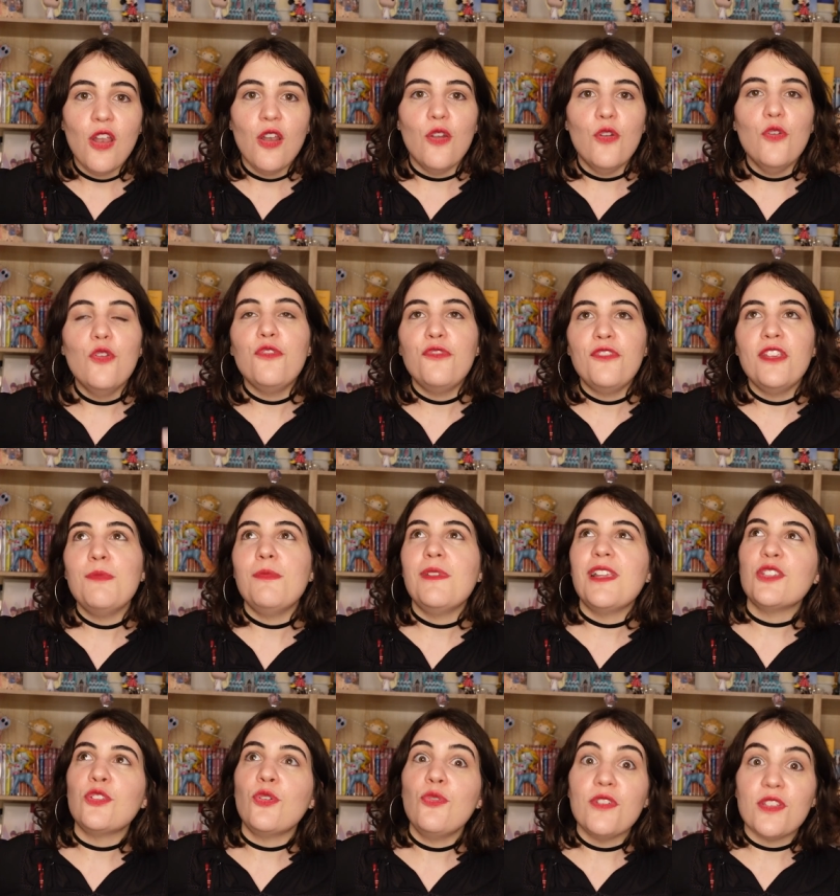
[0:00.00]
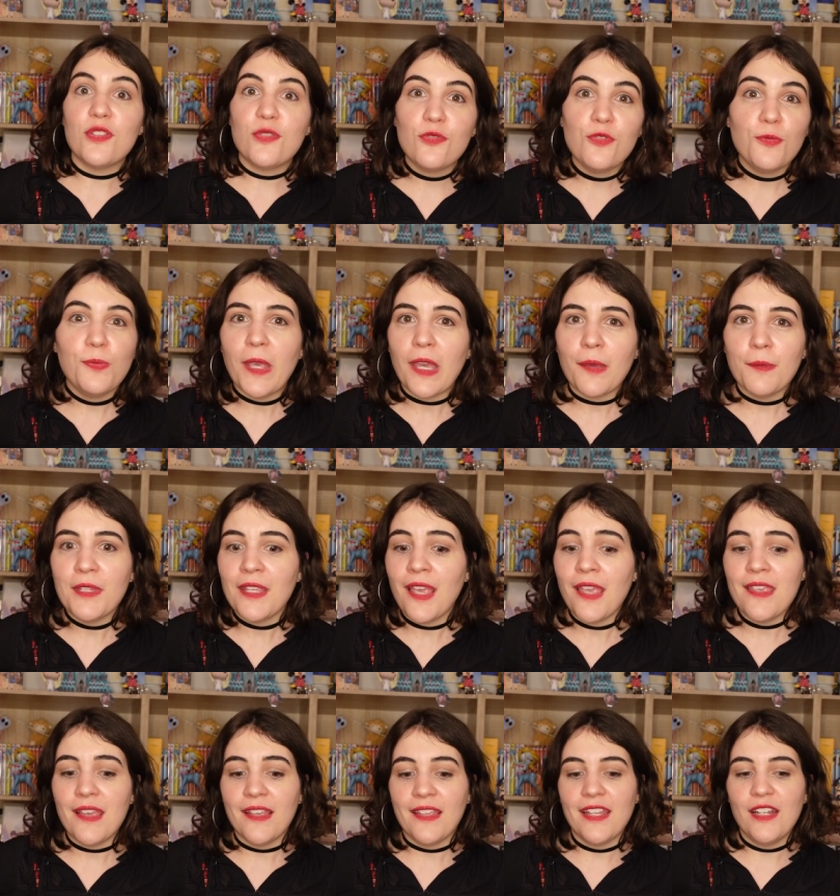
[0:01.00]
le film, l'intro est super bien,
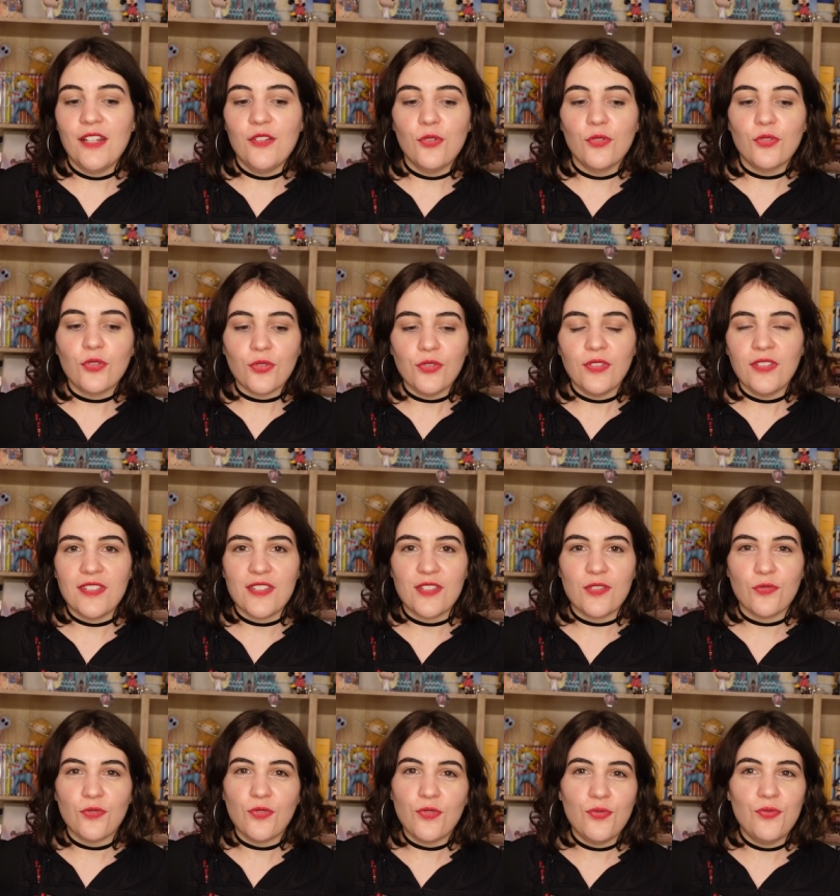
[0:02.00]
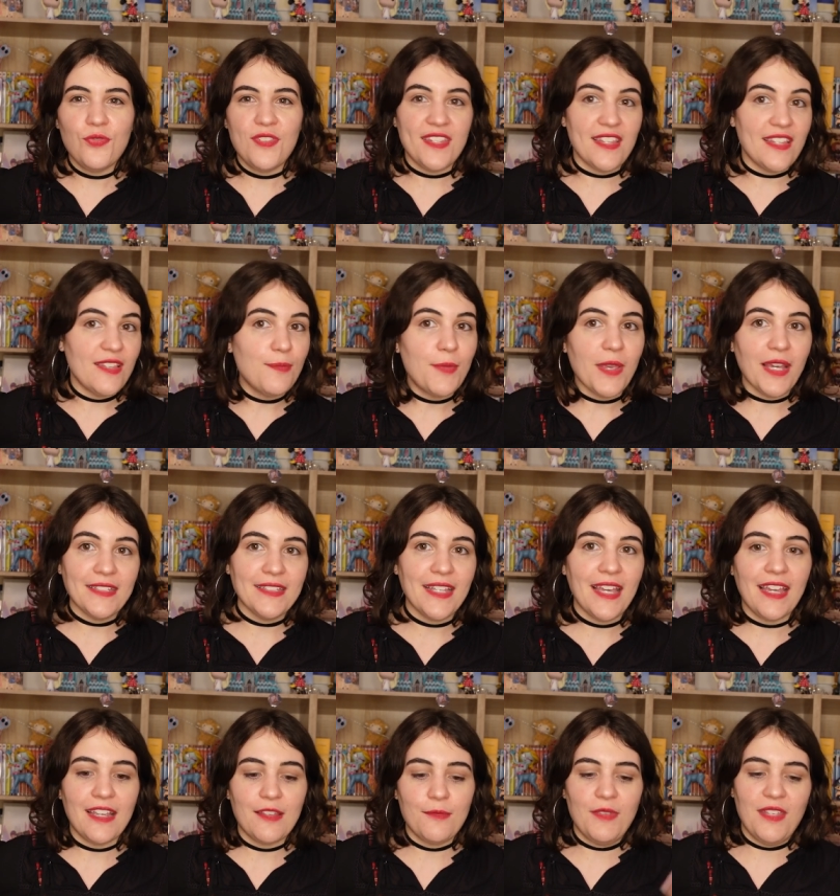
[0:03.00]
il y a quelques trucs qui sont cool, c'est hyper
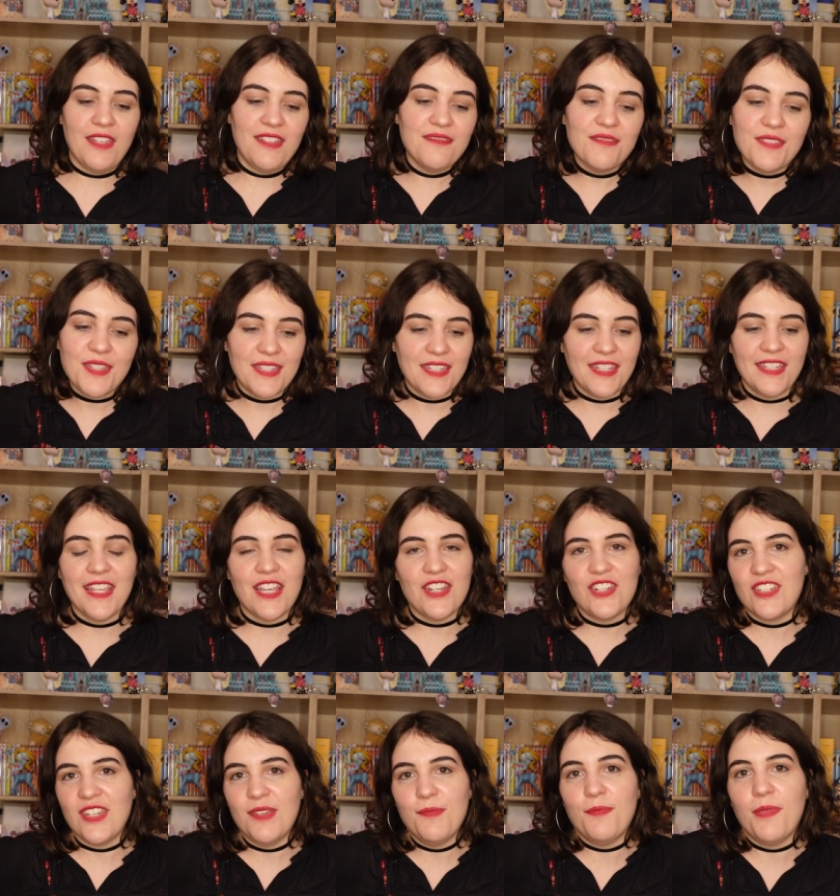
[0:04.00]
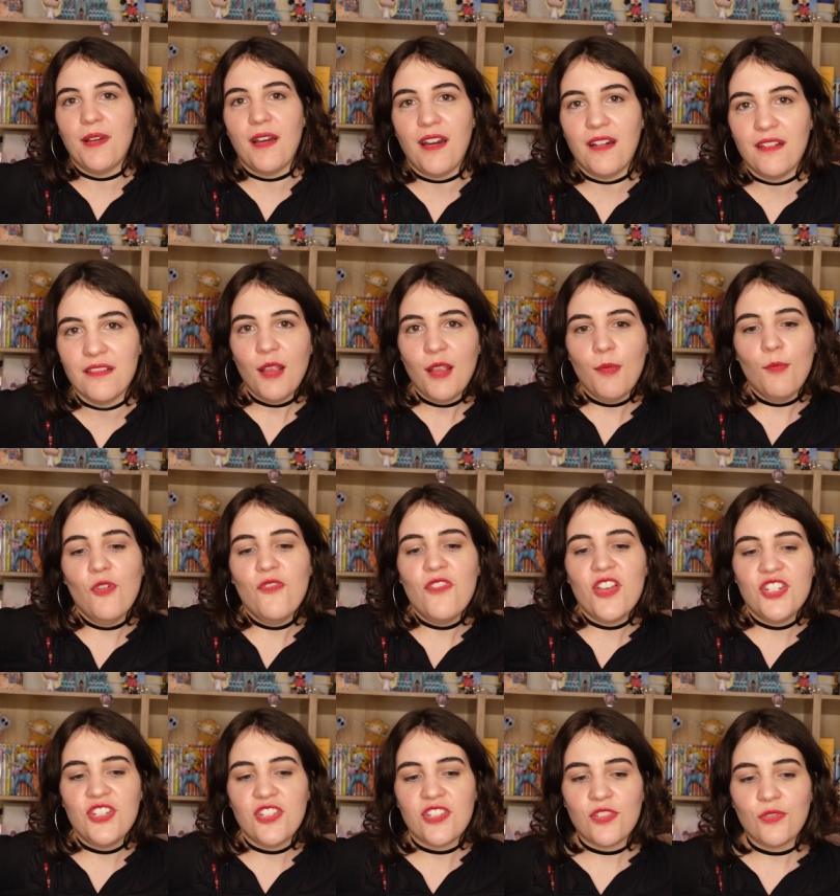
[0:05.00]
dark, mais c'est gâché par euh,
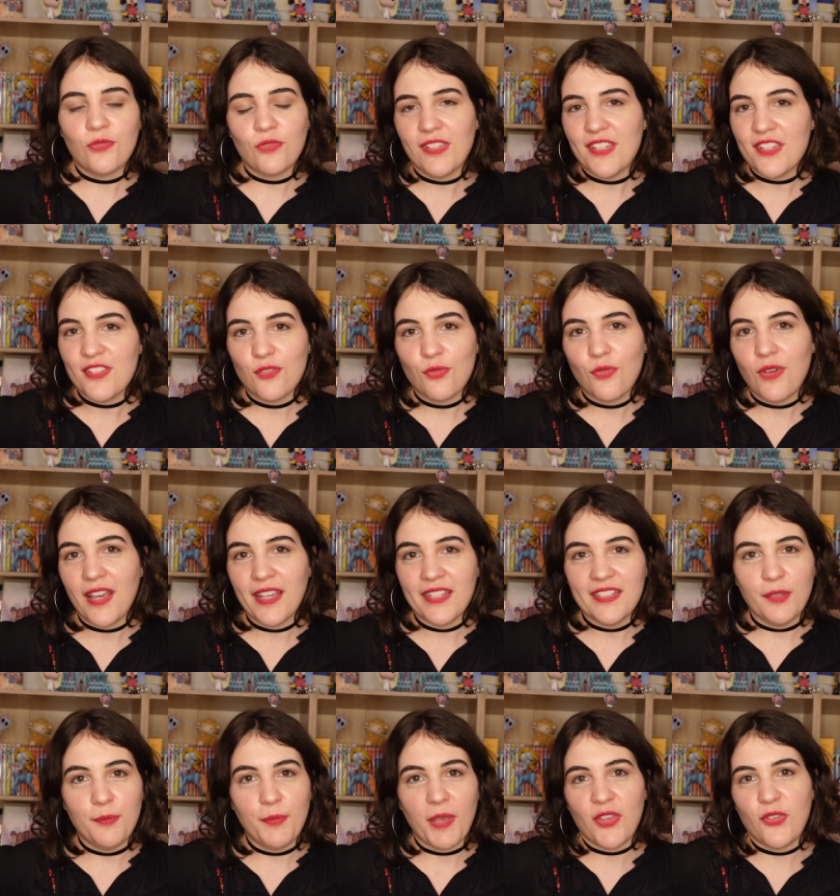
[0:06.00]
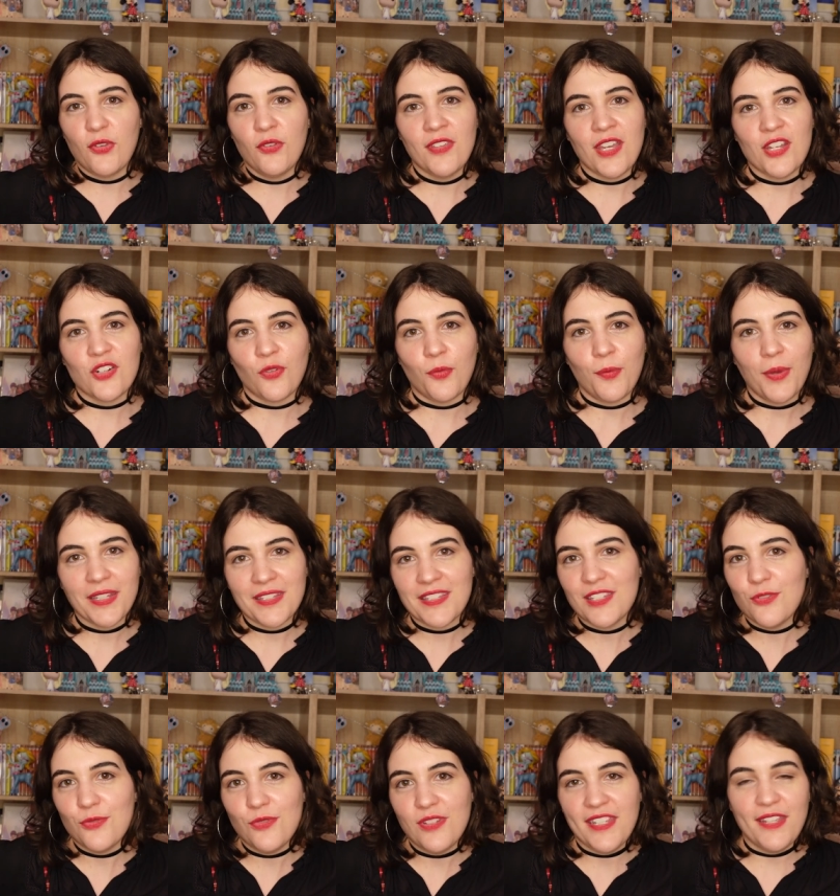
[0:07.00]
mauvaise gestion de l'histoire et des personnages en
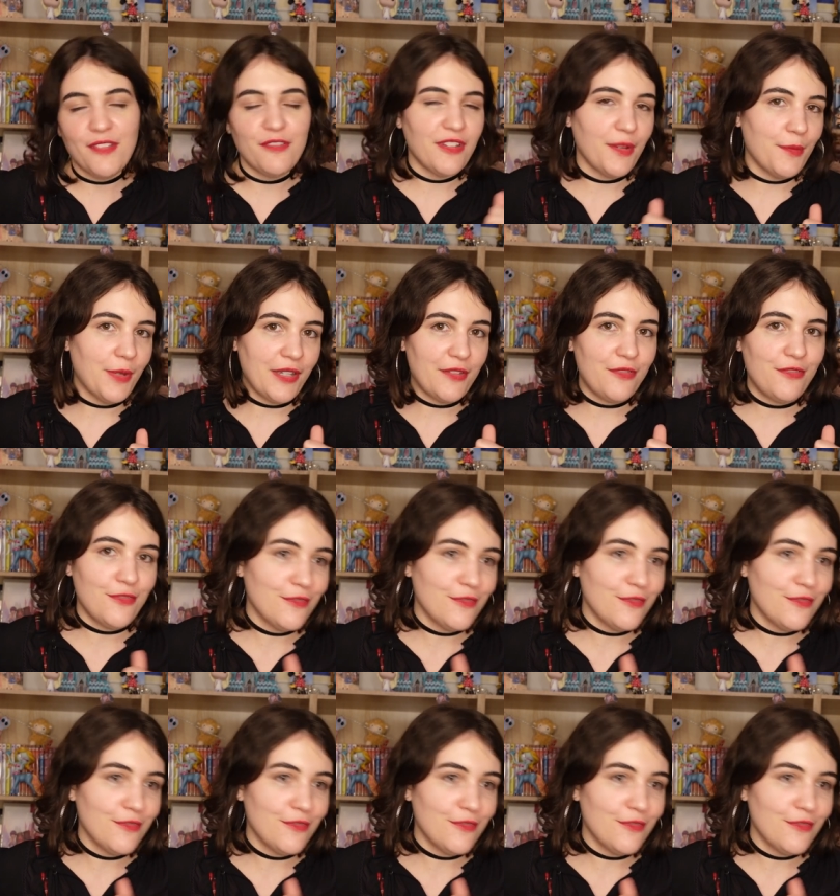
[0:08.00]
particulier, enfin bref.